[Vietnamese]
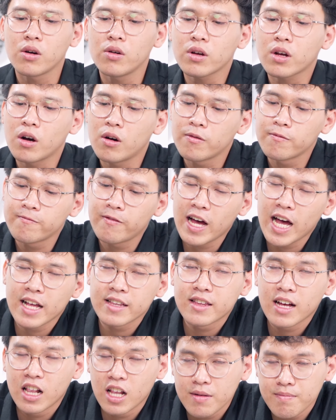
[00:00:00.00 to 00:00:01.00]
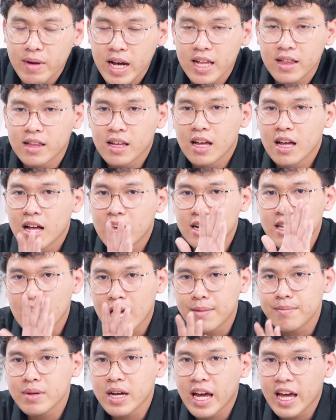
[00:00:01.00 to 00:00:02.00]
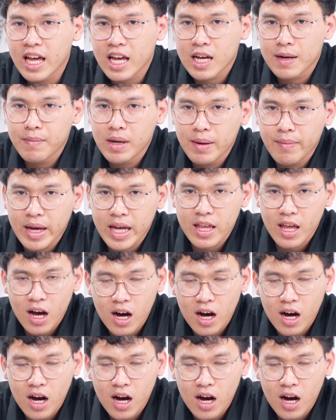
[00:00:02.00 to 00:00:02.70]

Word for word: Cuối cùng về thời lượng pin năm nghìn mi li am pe